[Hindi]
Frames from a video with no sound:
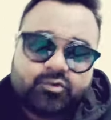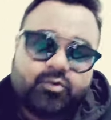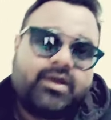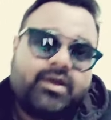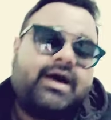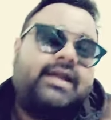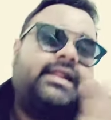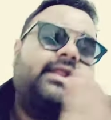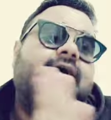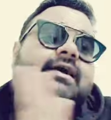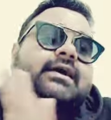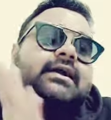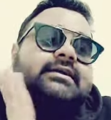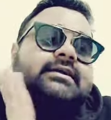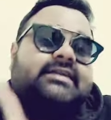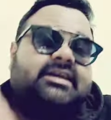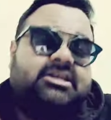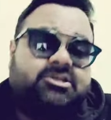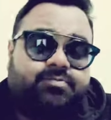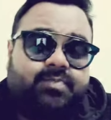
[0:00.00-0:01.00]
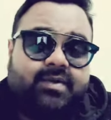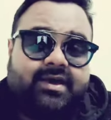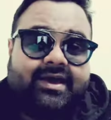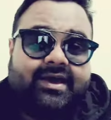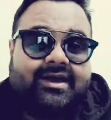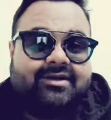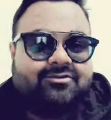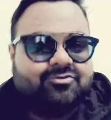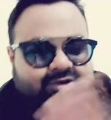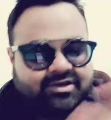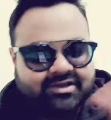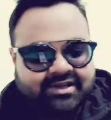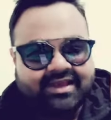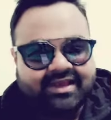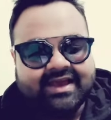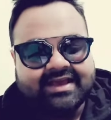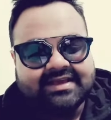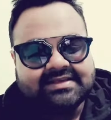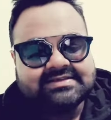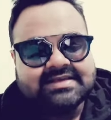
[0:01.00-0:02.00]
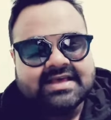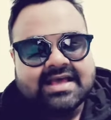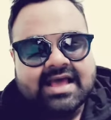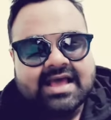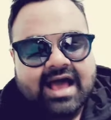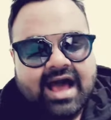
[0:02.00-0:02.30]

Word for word: वो एक अलग कंटेक्स्ट पे गया तो कहिए गाइज